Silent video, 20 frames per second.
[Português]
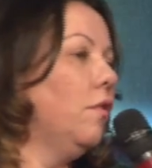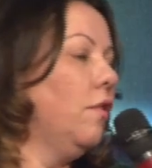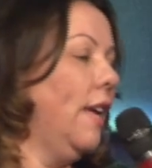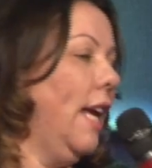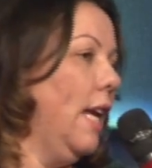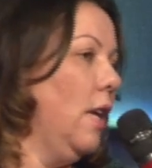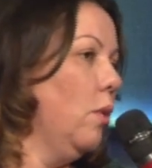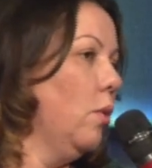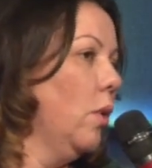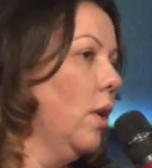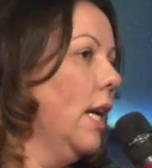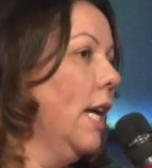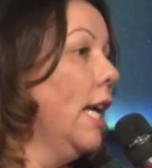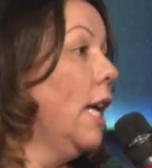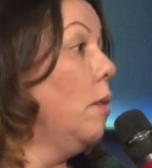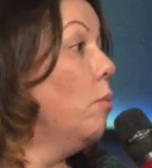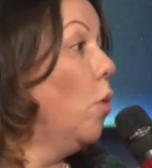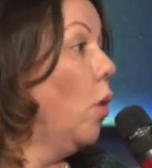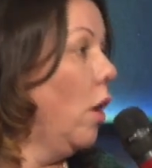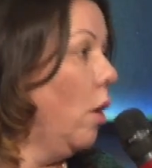veio
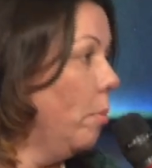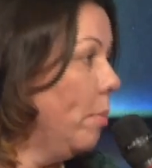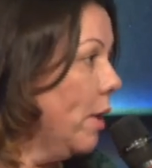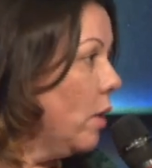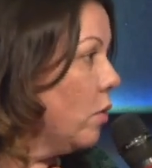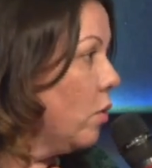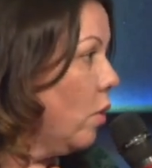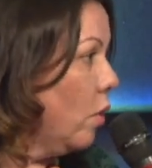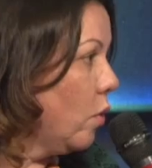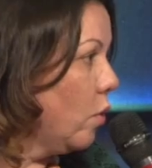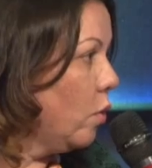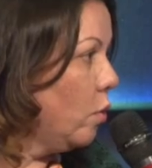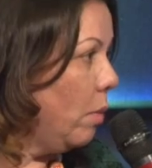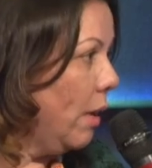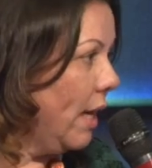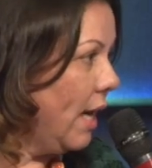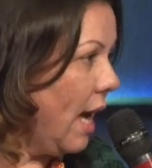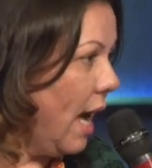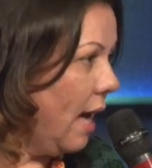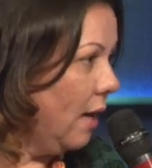e morreu pelos nossos
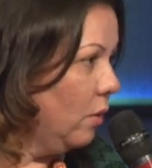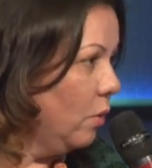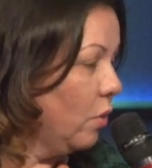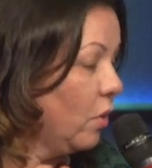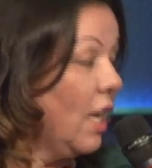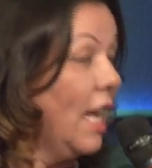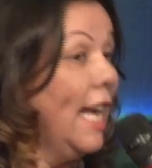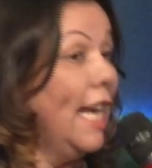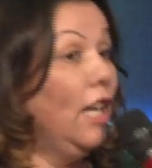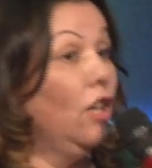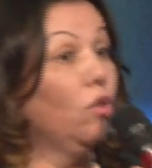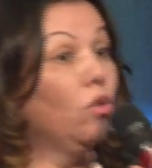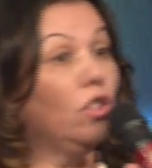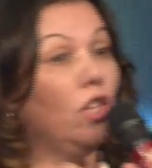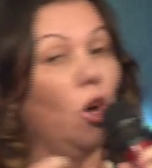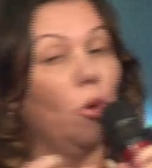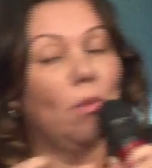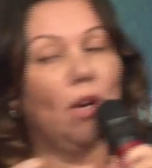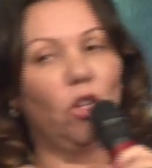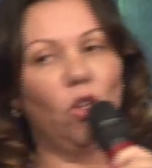pecados e nos
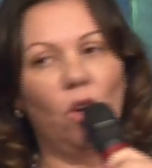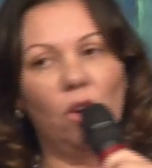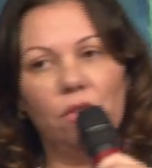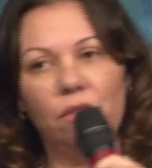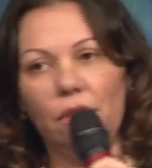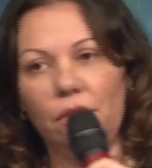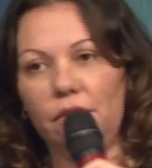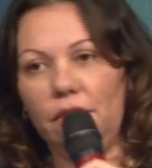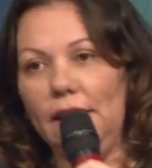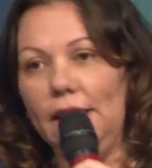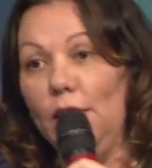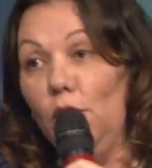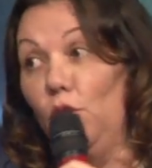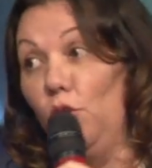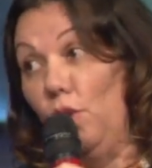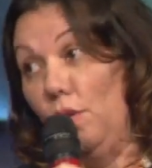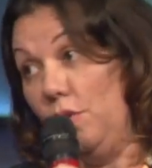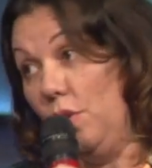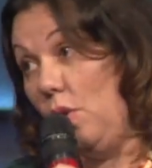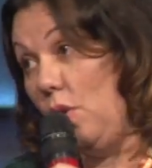deu uma nova vida e um
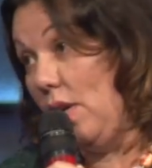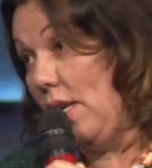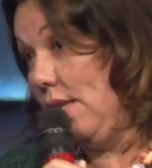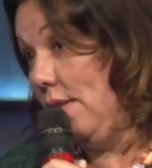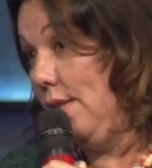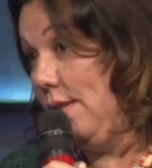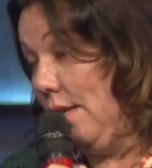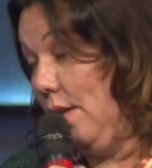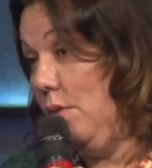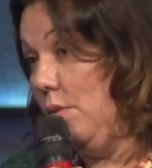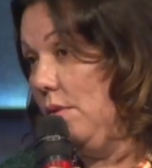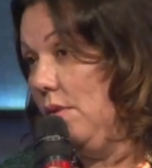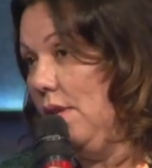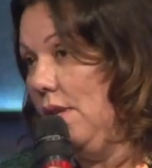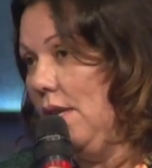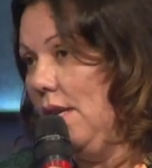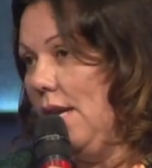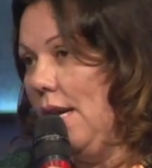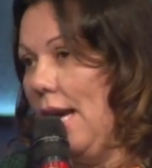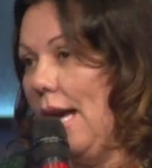novo coração,
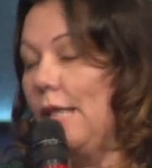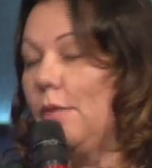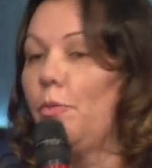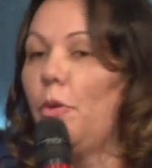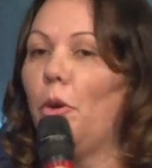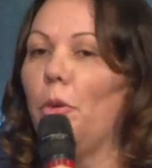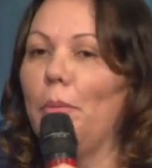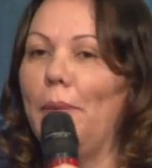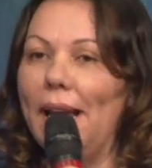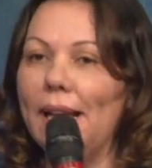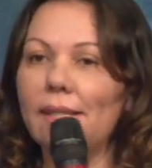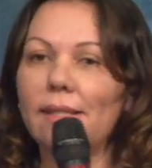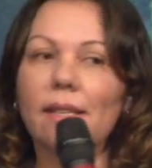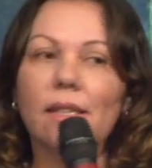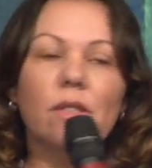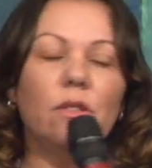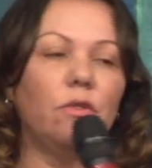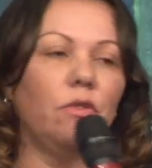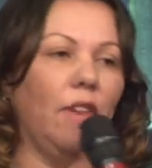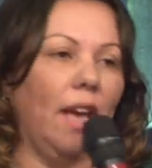as
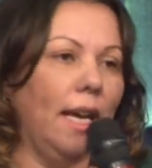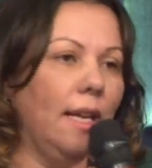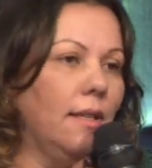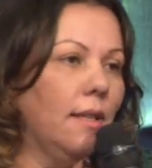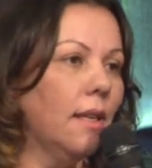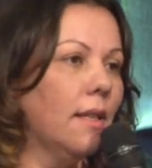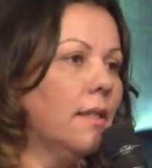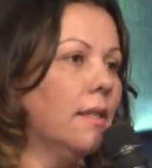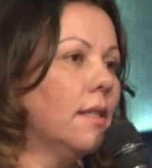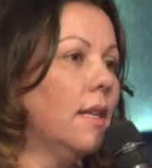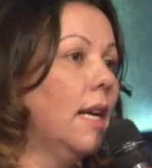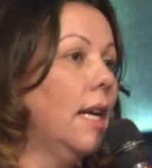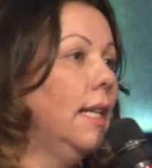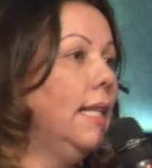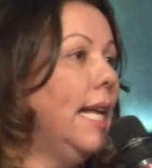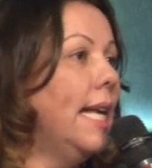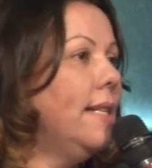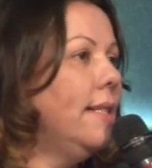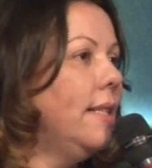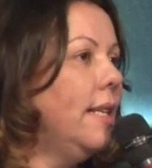promessas feitas
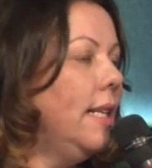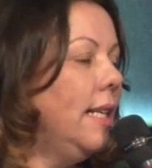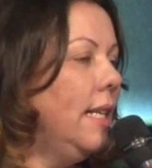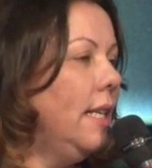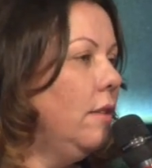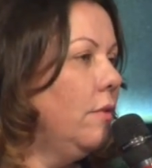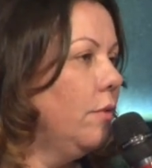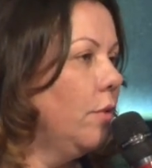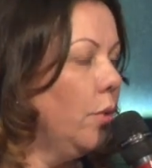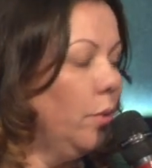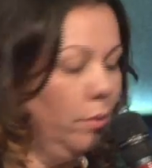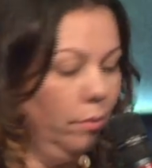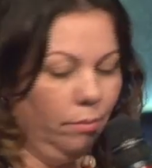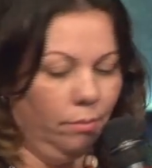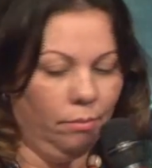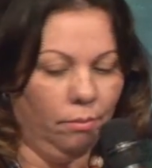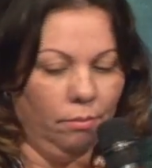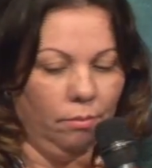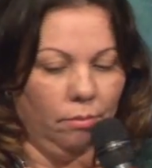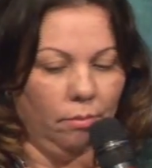nesse livro,
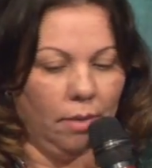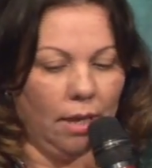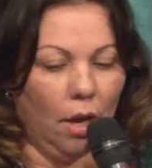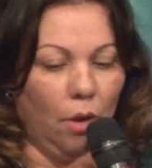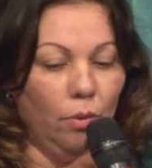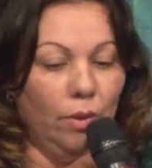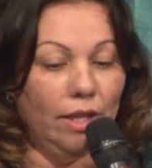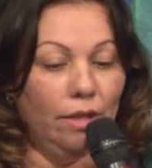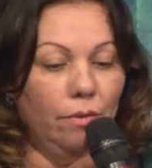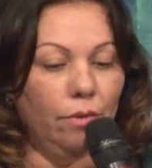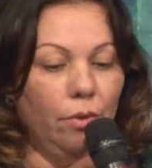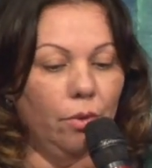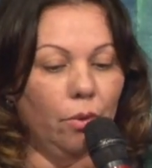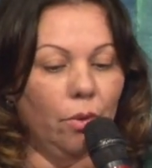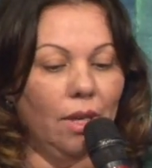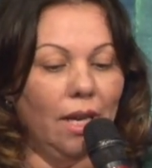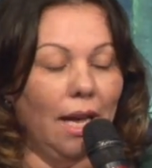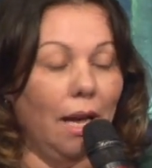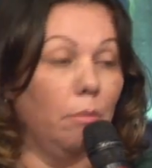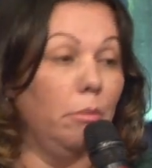que é um livro,
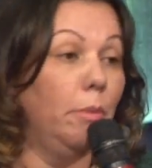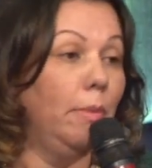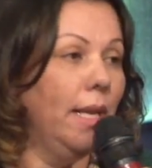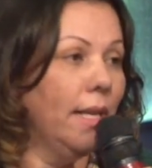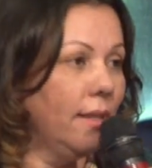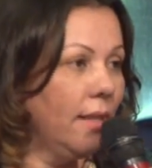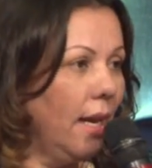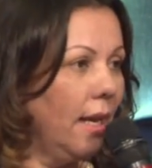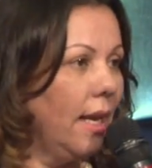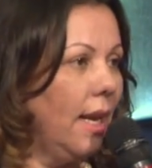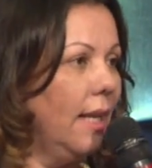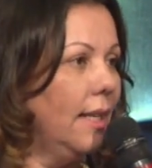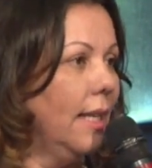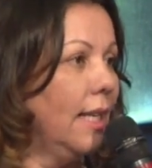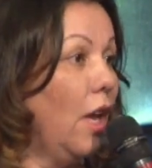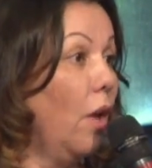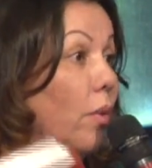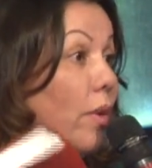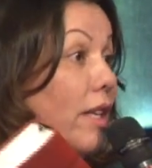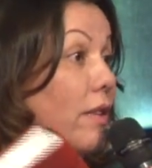a Bíblia Sagrada,
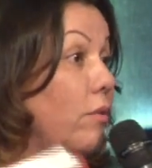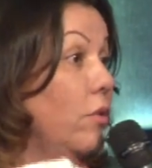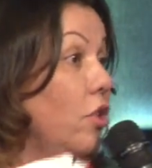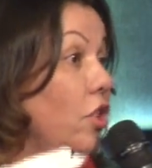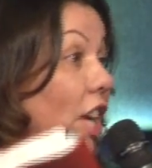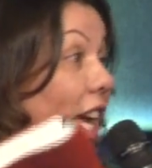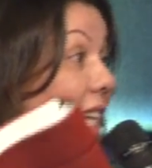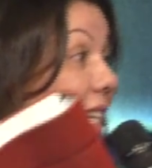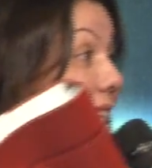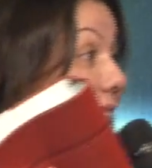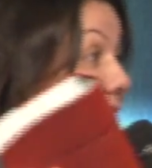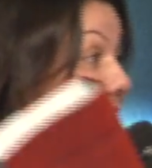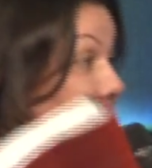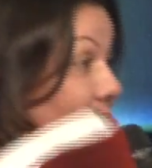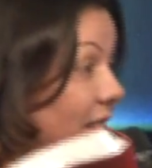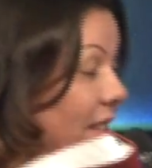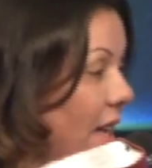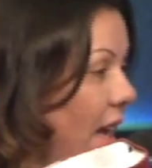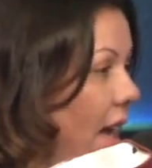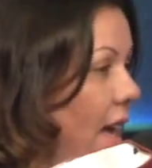que é um livro de
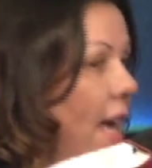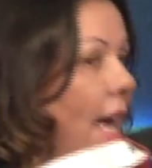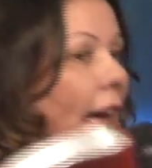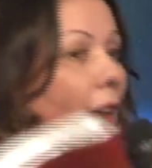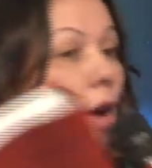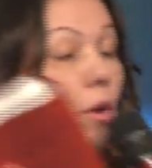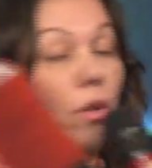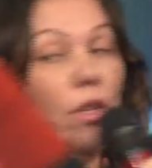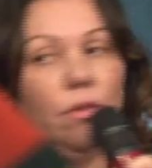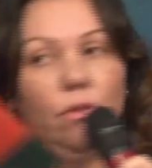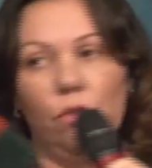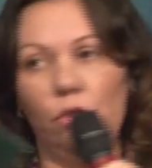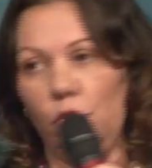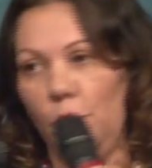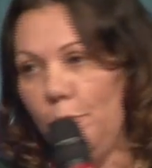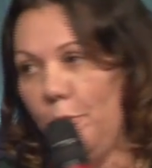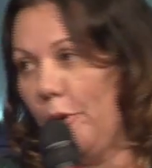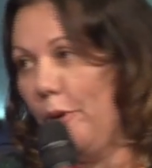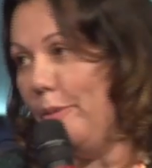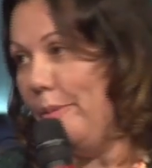aliança, é um livro
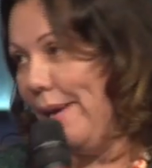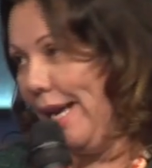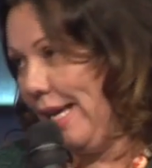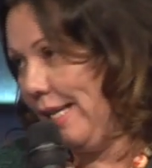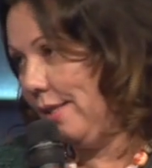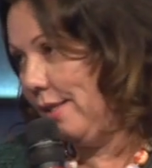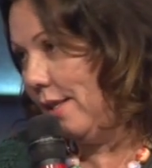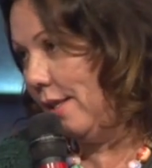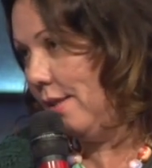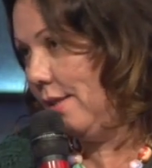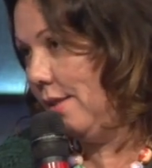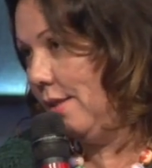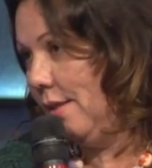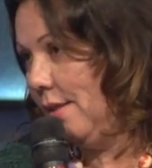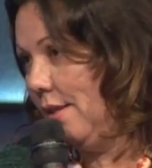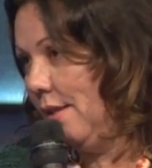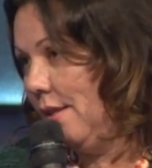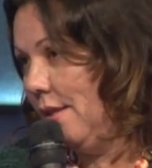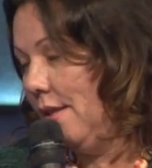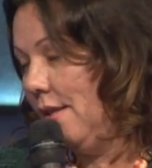de
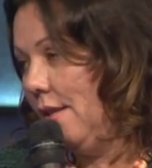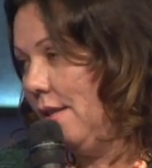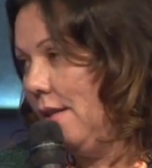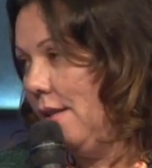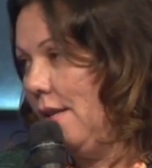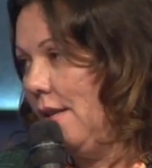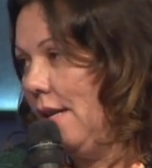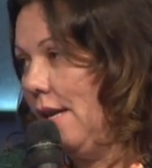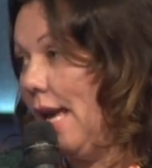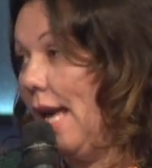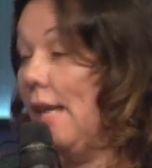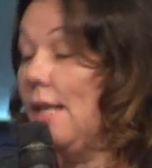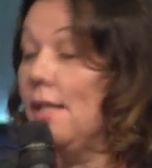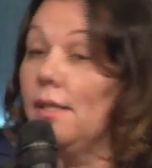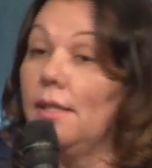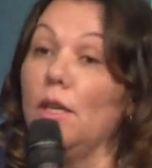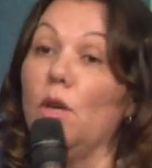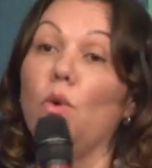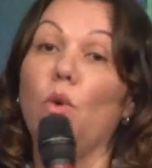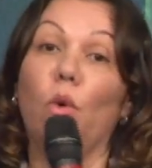promessas, elas
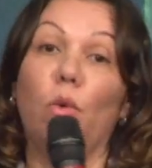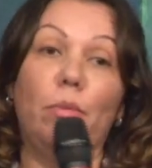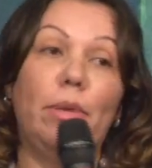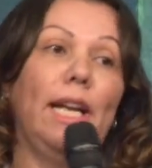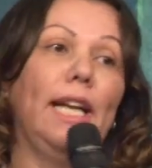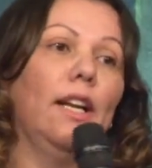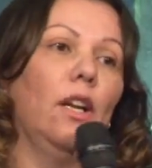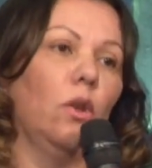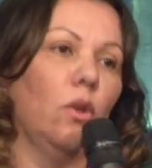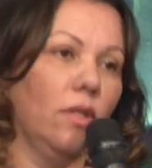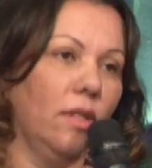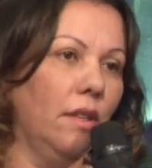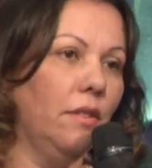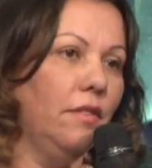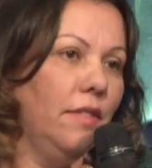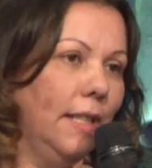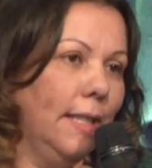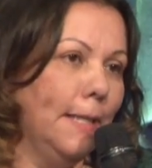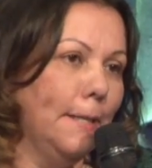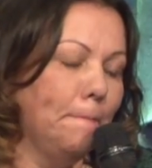se cumprem na nossa
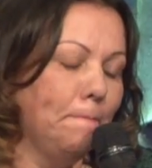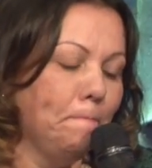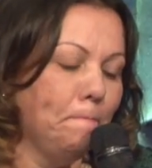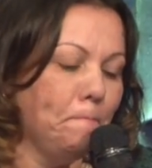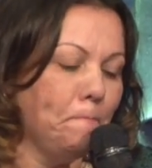vida.